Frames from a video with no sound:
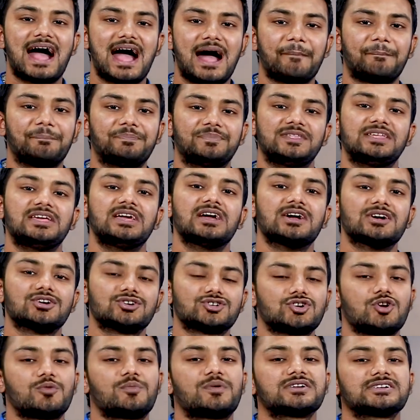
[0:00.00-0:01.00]
আপনি
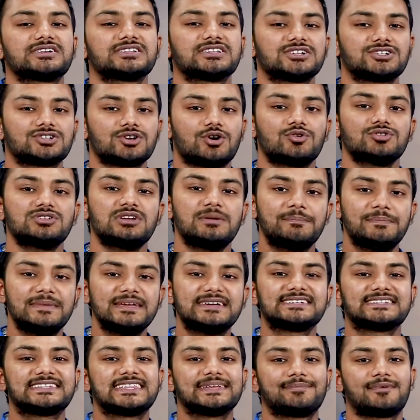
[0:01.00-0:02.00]
সবার সাথে সহজে
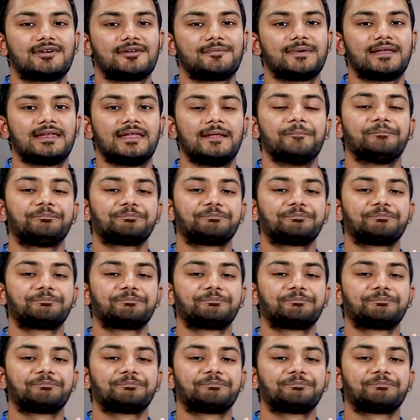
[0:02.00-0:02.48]
মিশতে পারবেন